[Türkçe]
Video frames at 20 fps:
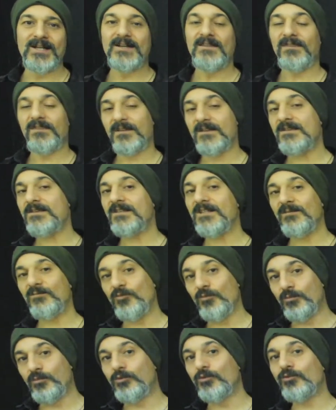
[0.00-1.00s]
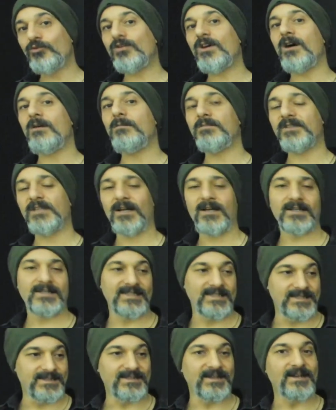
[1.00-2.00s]
Nasıl bu bootcamp'ta
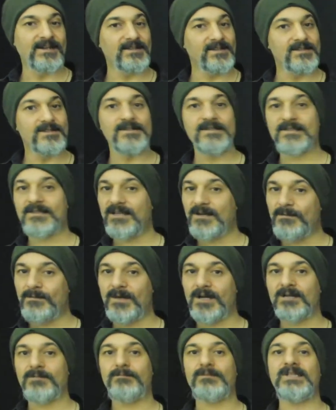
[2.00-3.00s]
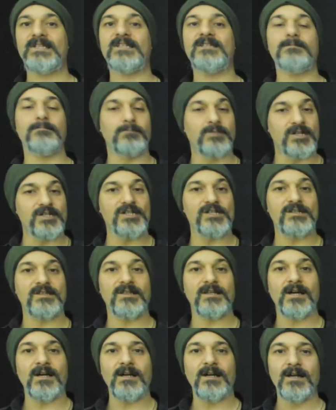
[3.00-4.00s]
gitarda hızlanmak birin
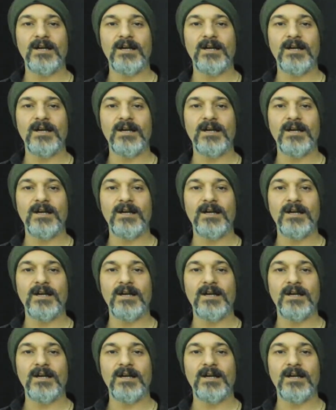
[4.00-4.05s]
başında